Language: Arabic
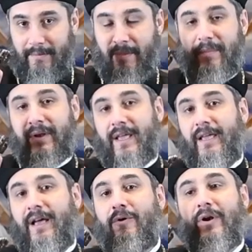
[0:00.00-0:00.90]

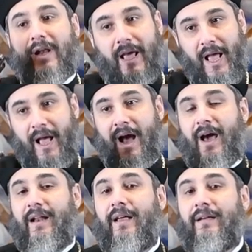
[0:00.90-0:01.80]
مبنية كلها
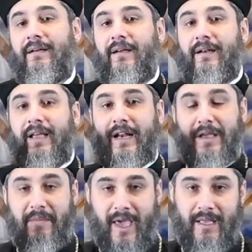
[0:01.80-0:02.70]
على
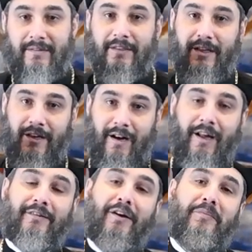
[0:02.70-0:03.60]
الكلمات اللي
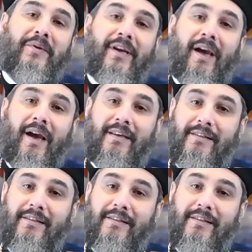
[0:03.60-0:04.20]
نطق بيها